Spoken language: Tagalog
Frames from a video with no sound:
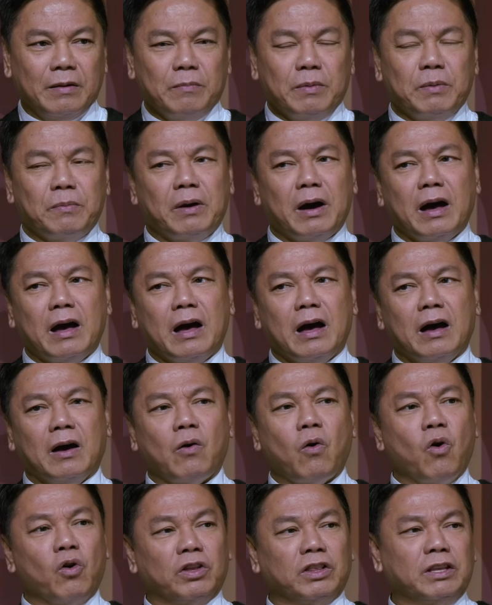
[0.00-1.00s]
May
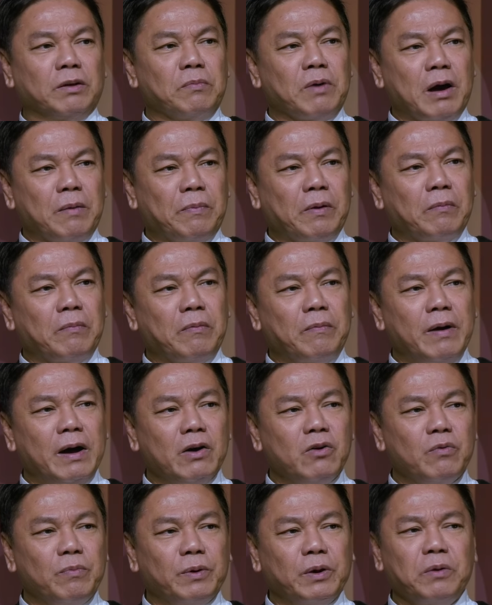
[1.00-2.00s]
mga konting mga
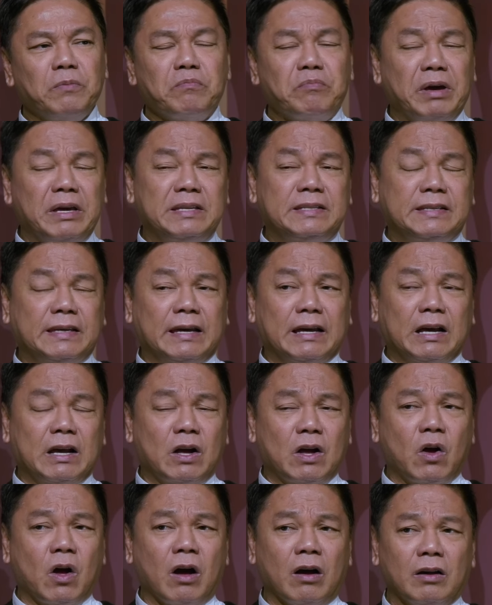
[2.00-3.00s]
pagbabago, pero yung basic,
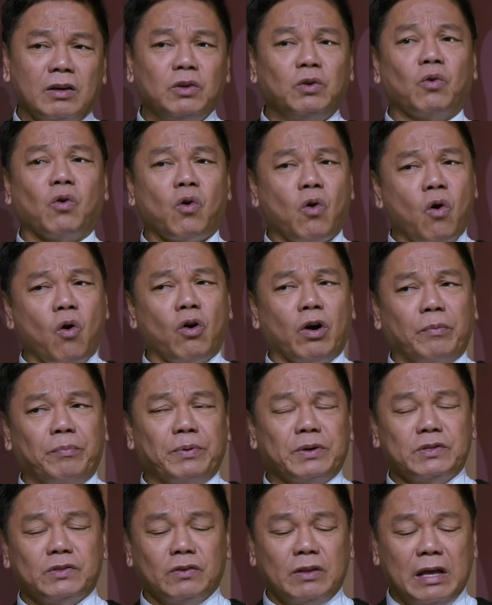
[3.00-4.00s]
yung core
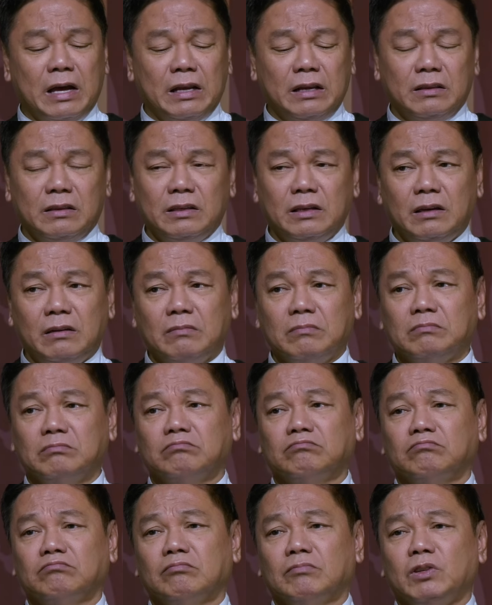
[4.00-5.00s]
personality,
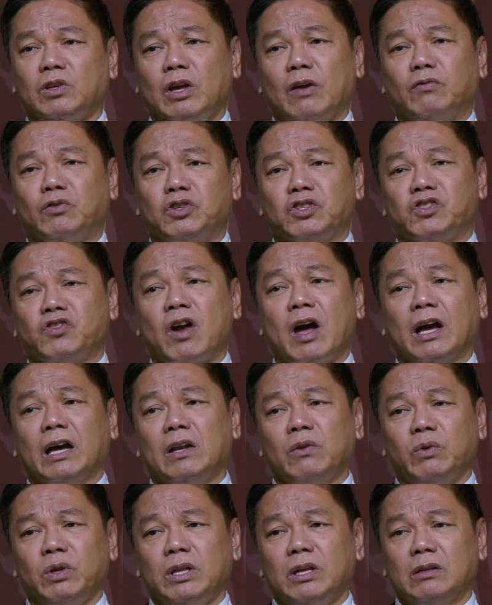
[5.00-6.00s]
you have to
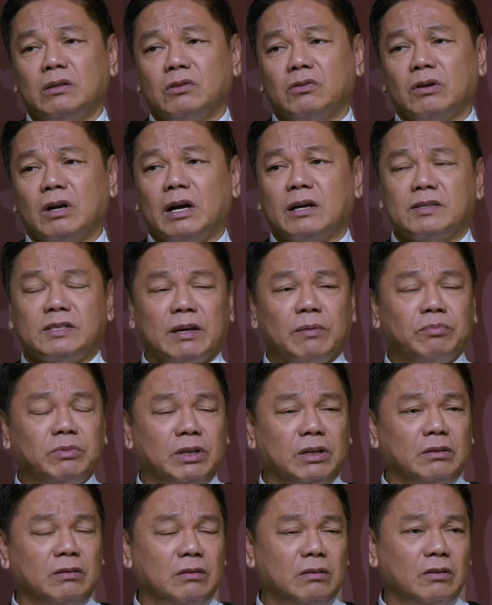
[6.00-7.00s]
struggle with it or accept
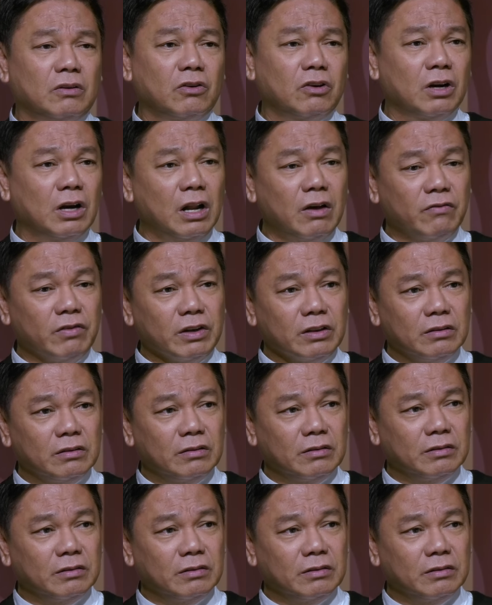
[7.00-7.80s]
it or love it.